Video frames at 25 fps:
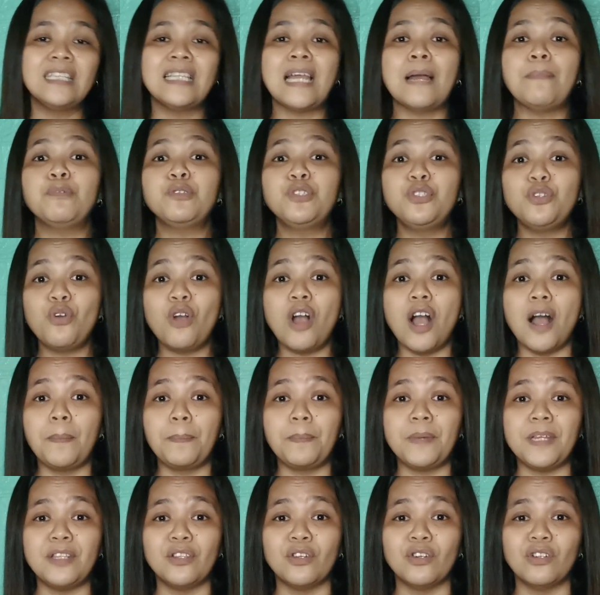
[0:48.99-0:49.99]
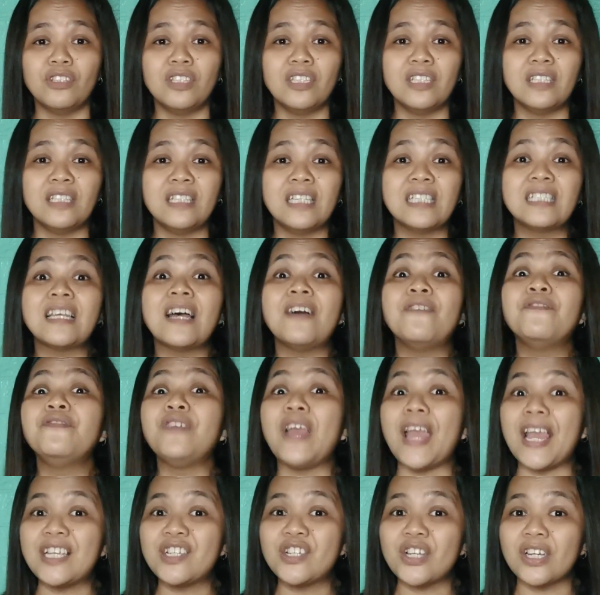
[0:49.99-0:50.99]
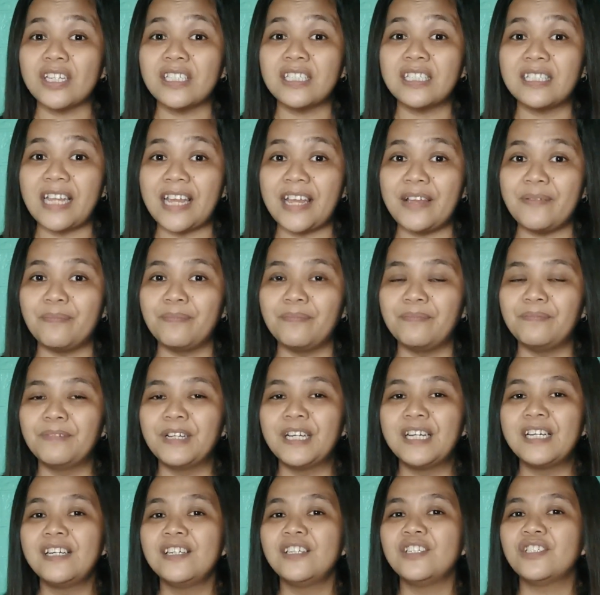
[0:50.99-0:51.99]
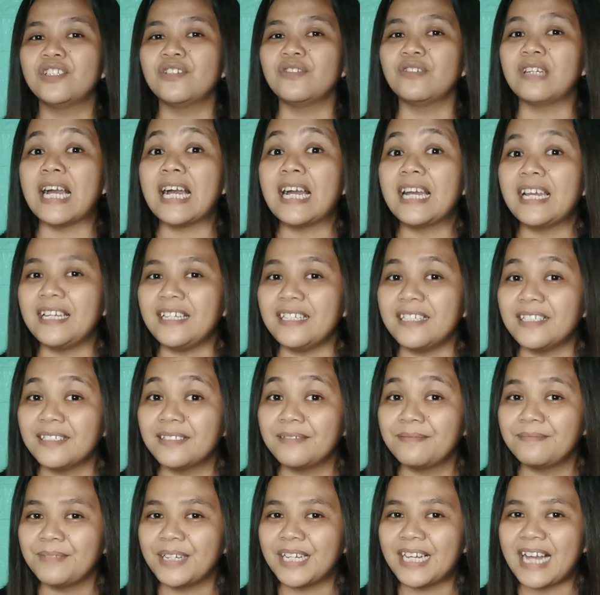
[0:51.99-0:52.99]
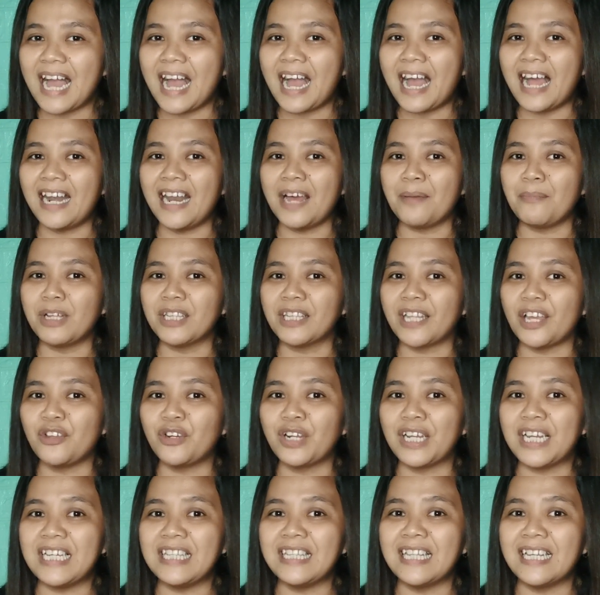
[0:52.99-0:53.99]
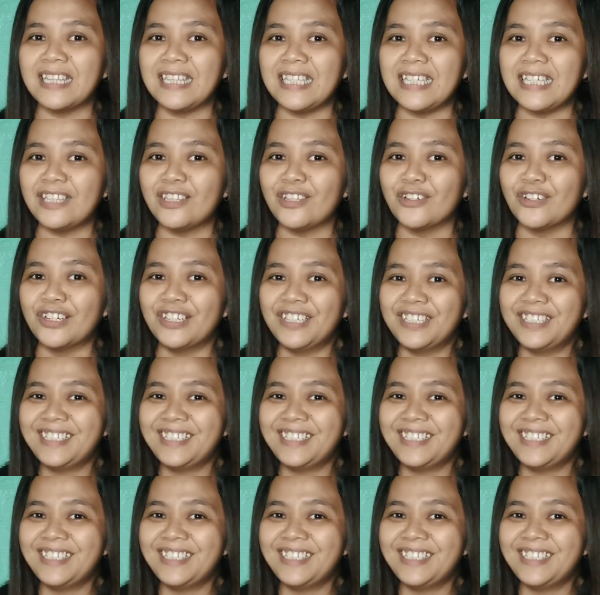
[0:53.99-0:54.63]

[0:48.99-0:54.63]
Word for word: Tapos yung copy nun, nasa VHS tape. So, guys, magkakalaman tayo ng edad dito.